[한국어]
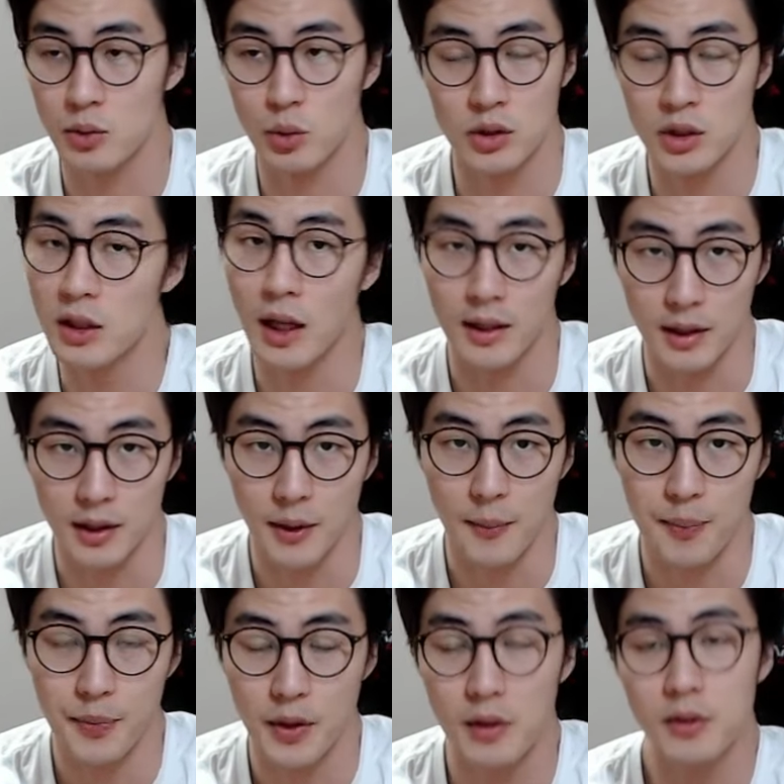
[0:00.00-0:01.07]
좋진 않아요.
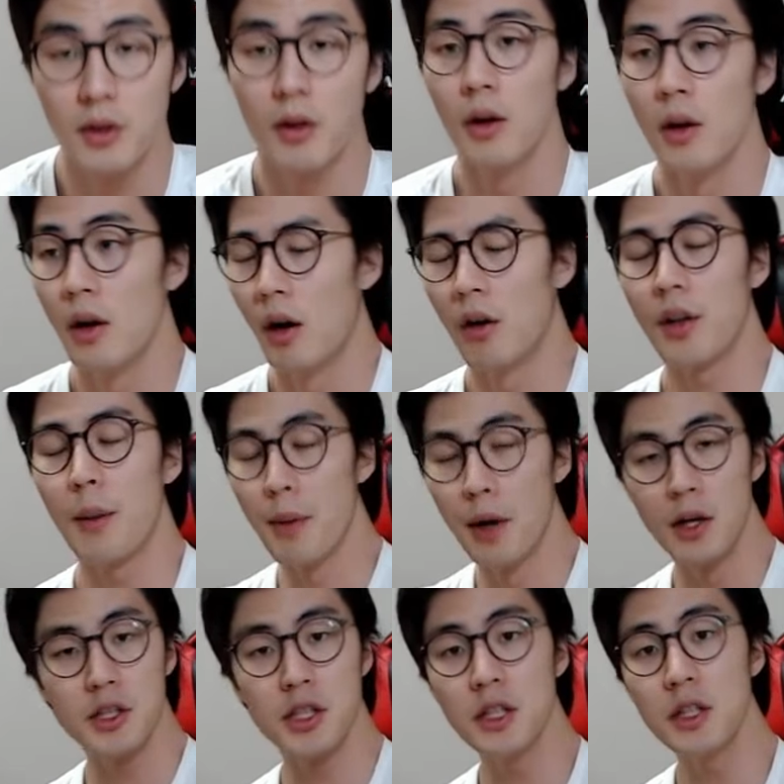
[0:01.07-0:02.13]
그래서 어, 난
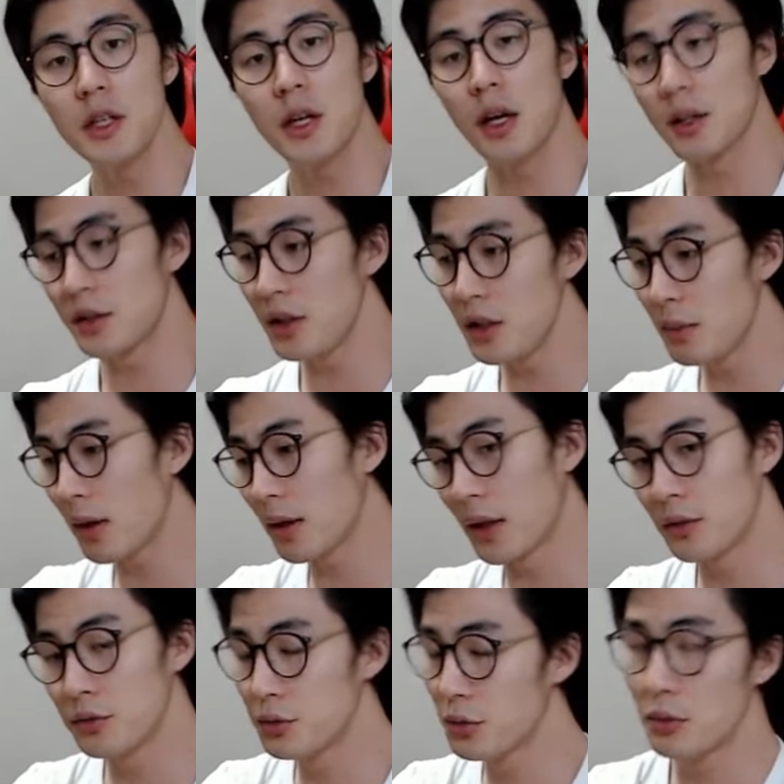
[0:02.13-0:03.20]
멸치니까 띠바,
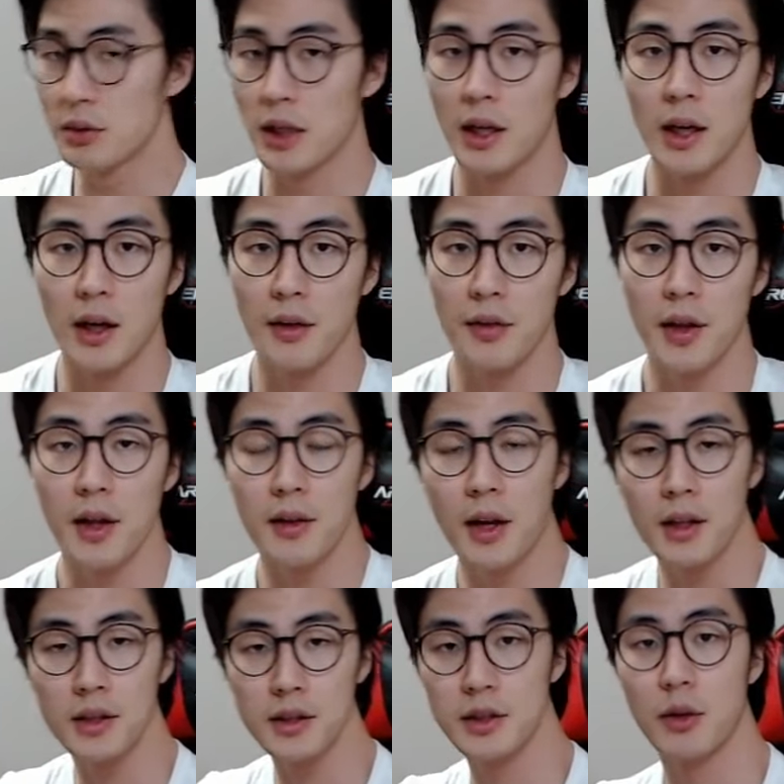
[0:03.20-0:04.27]
난 운동 잘하겠네,
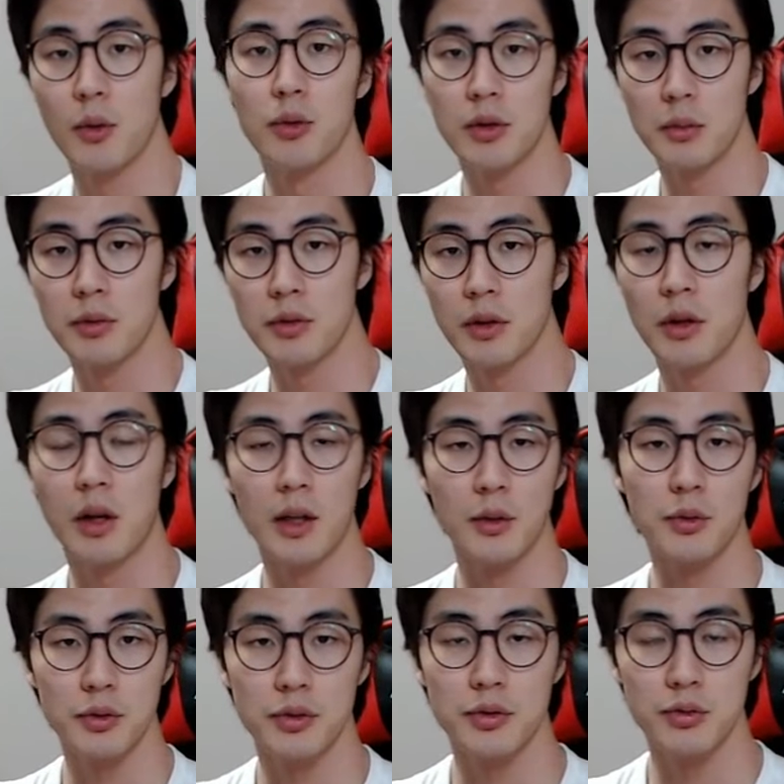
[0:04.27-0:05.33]
난 이제 오늘부터
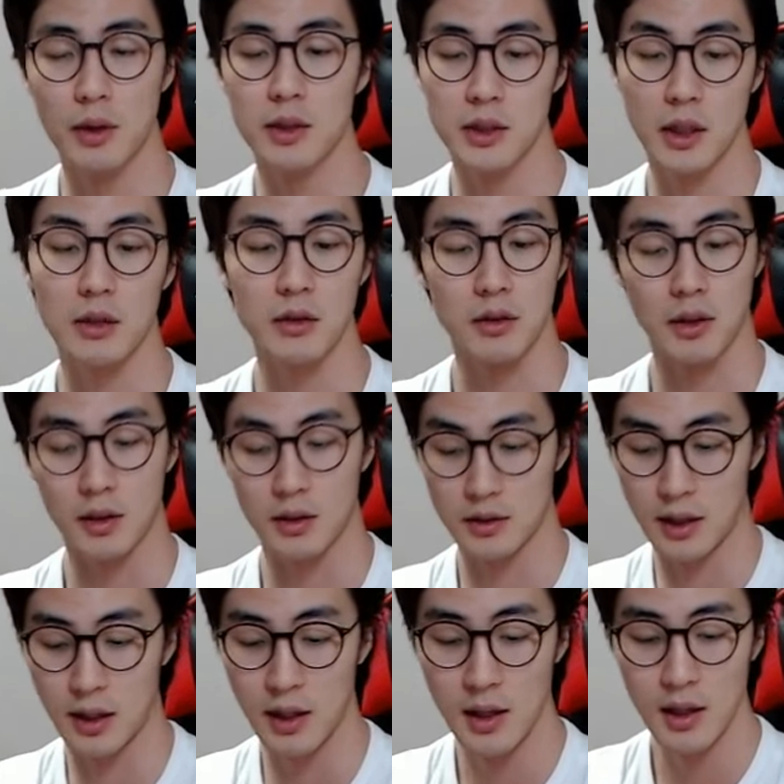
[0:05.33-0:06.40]
안월드 슈할
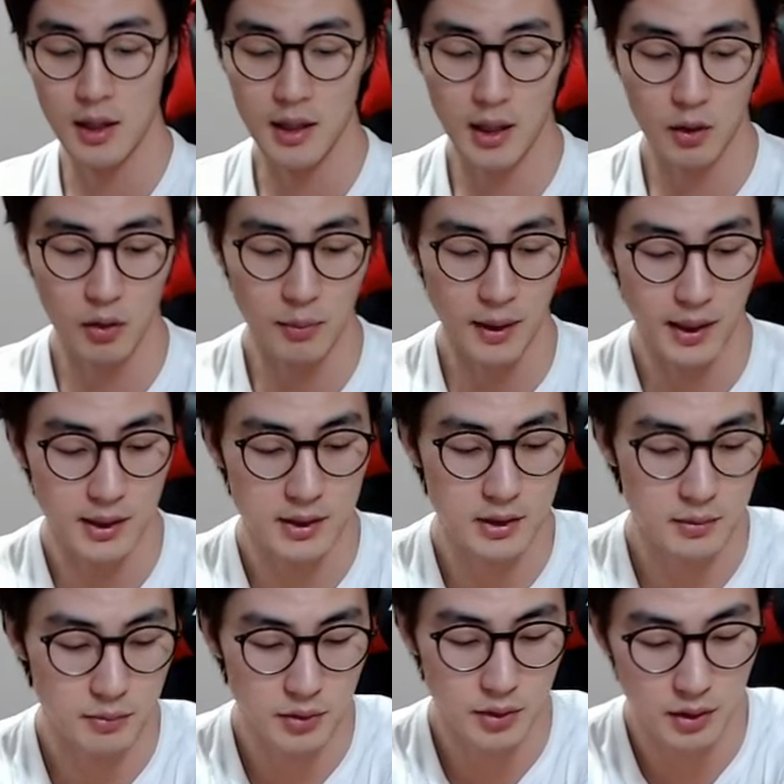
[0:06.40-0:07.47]
재근하다 라고
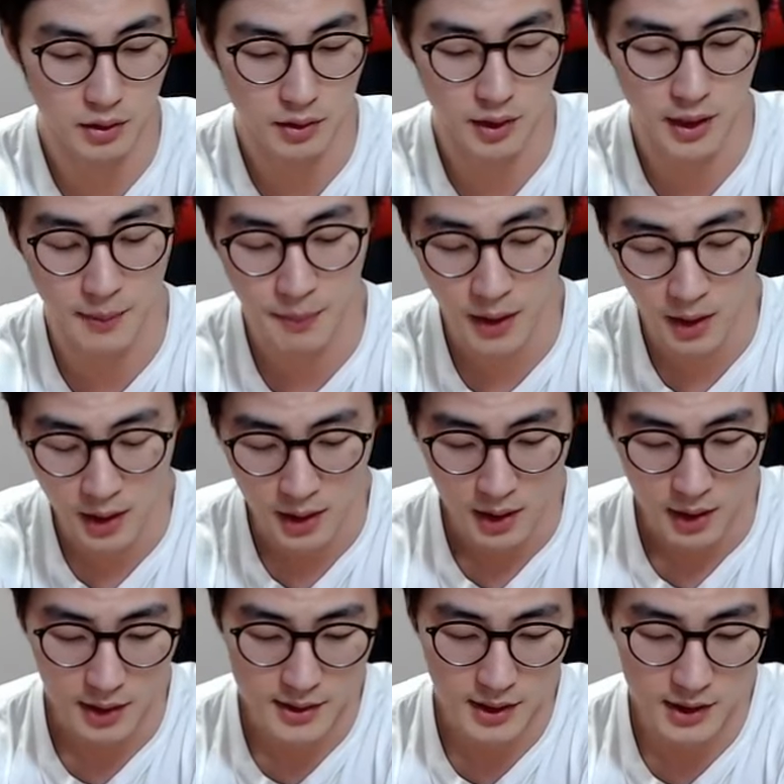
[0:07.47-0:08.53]
말하시는 분이 있는데,
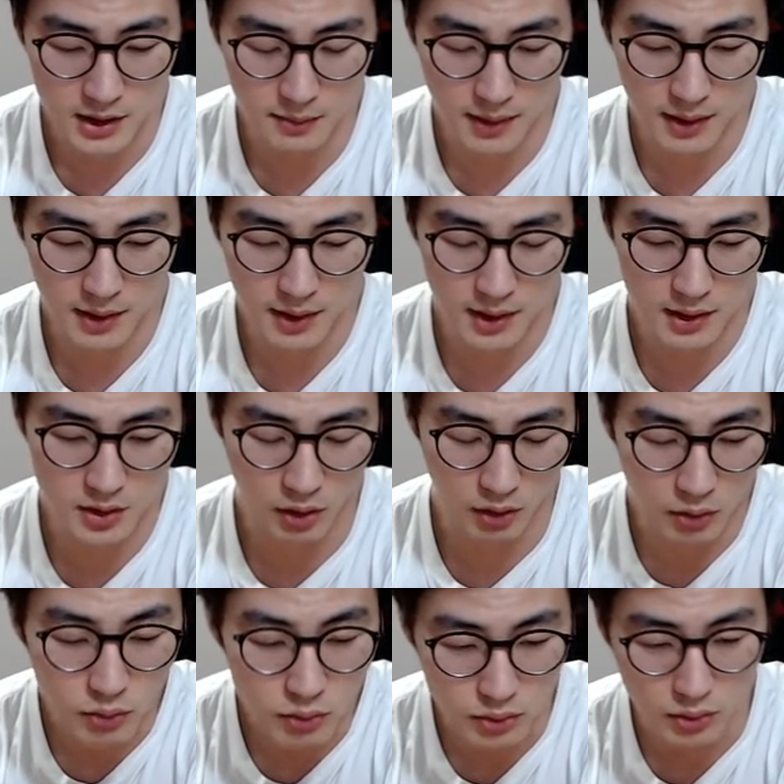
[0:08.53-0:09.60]
이 체지방이
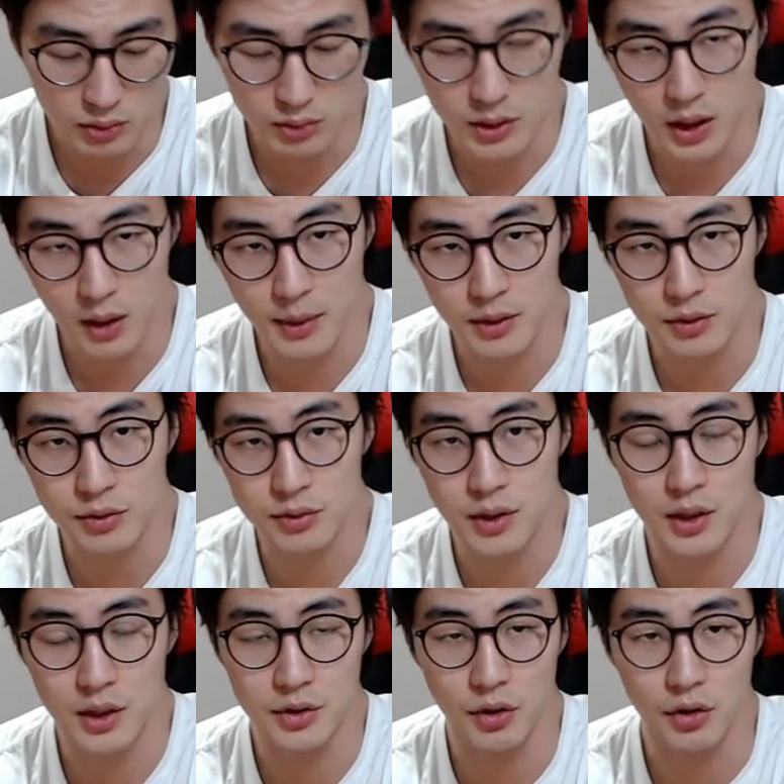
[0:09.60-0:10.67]
적고 그 다음에
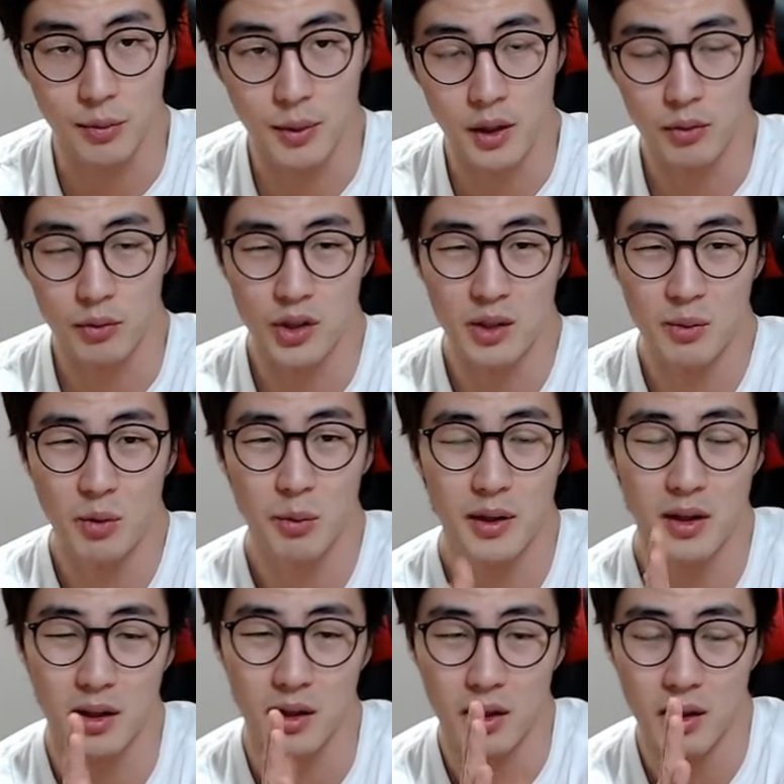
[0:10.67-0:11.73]
근육량이 적으면 우리
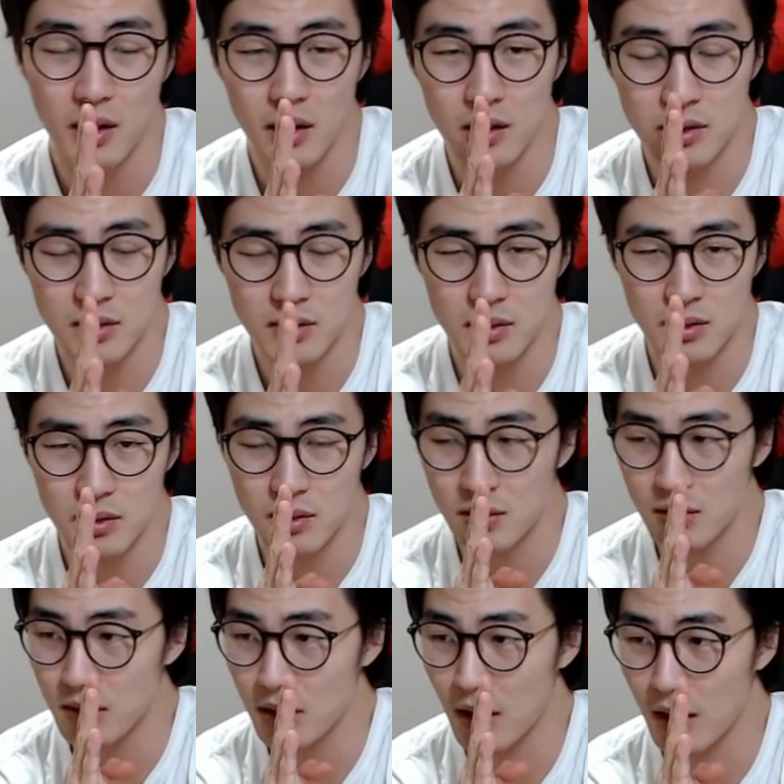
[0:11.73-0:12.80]
몸이
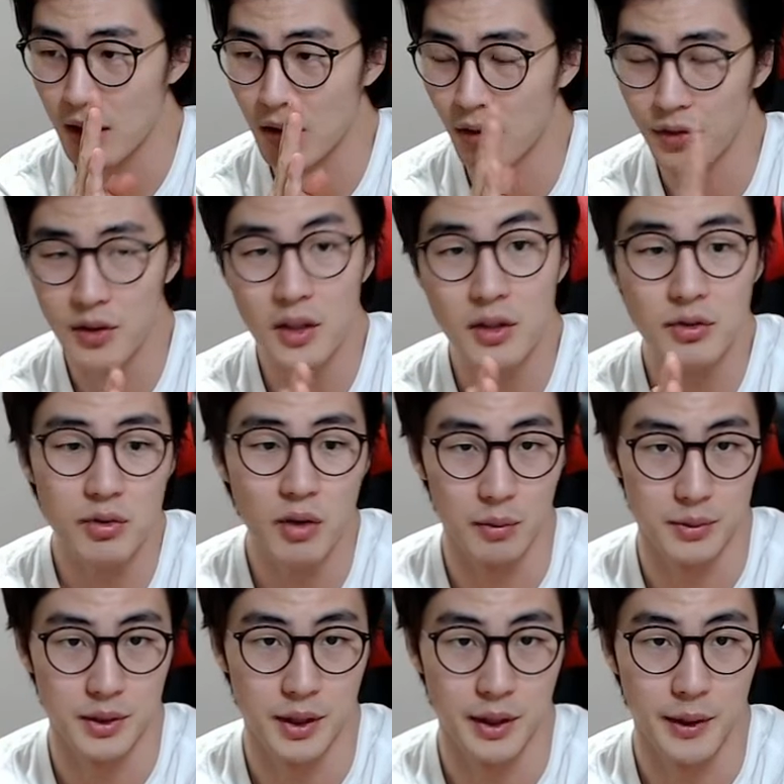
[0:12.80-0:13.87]
이게 견딜 수가
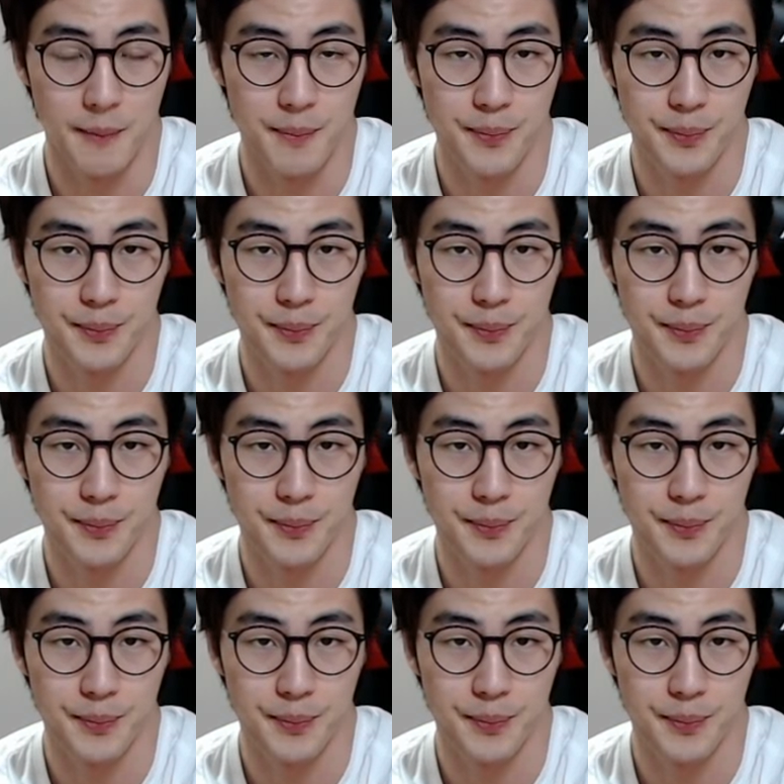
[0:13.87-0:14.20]
없어요.